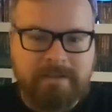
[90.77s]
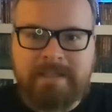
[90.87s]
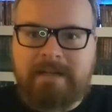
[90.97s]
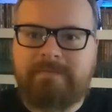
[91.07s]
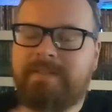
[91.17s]

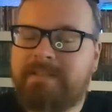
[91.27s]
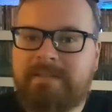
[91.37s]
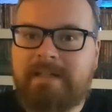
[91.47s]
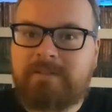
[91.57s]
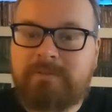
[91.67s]
ja, wie
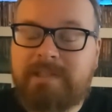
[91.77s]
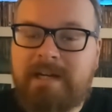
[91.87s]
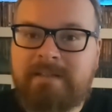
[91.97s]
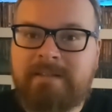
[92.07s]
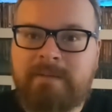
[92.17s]
gesagt, und
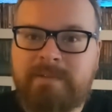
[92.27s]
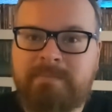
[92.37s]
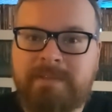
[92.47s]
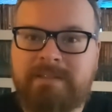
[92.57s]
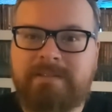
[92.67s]
dann habe ich
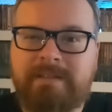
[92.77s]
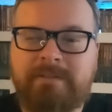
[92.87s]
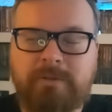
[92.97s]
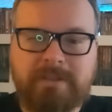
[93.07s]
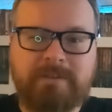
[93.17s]
mich
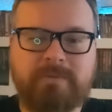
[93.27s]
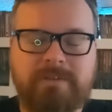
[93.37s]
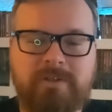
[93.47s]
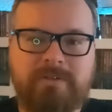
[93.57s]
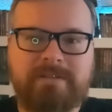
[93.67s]
dann doch dazu
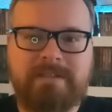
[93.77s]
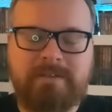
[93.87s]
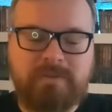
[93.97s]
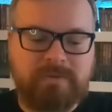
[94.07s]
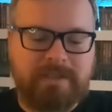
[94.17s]
entschlossen,
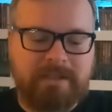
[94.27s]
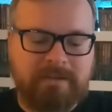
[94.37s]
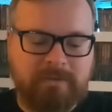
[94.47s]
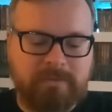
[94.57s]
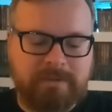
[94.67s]

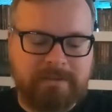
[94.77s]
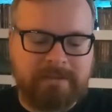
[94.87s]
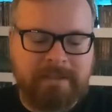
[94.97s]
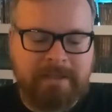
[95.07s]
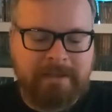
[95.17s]
hinzugehen. Und
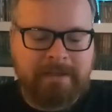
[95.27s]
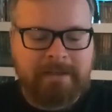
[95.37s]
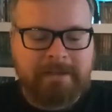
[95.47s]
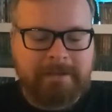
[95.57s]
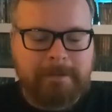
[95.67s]

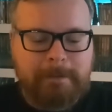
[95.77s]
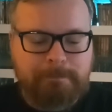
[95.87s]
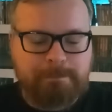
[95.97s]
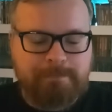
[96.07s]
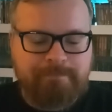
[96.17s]

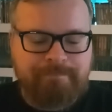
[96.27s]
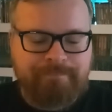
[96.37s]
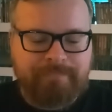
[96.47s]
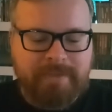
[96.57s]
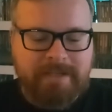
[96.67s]
ähm,
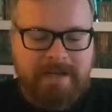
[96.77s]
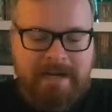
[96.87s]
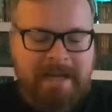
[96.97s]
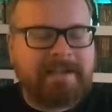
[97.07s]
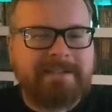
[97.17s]
ja,
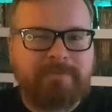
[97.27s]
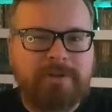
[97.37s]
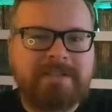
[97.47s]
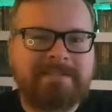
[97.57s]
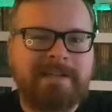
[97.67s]
eigentlich
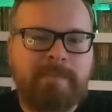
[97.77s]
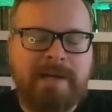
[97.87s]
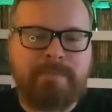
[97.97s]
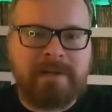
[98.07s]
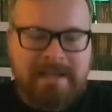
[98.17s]
wollte ich es
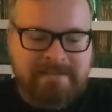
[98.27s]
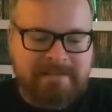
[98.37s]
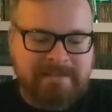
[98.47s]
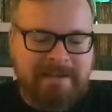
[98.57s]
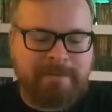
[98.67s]
dabei
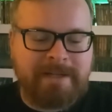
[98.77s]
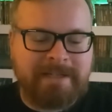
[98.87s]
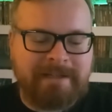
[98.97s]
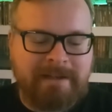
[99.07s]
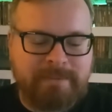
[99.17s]
belassen, aber
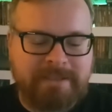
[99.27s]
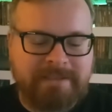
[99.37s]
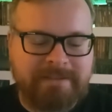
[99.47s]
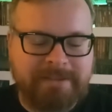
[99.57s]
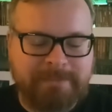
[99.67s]
dann habe
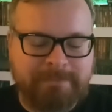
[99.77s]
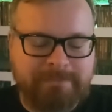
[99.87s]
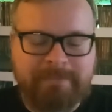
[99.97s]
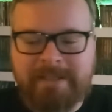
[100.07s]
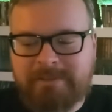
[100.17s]
ich
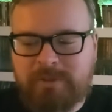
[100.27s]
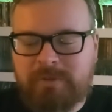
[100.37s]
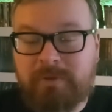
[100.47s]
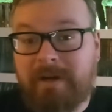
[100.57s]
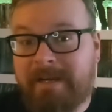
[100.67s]
ähm, halt doch
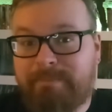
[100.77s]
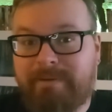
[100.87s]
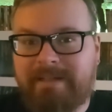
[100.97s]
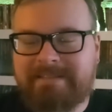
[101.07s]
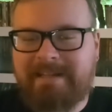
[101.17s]
noch ein
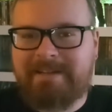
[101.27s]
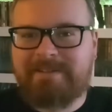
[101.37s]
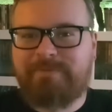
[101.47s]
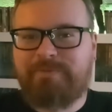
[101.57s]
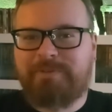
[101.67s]
paar
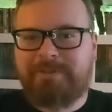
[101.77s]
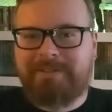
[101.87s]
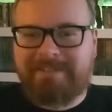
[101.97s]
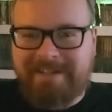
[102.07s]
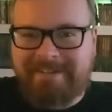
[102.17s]
Sachen
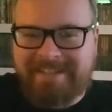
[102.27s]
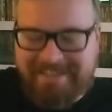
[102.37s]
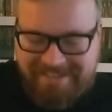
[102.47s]
gefunden, ja,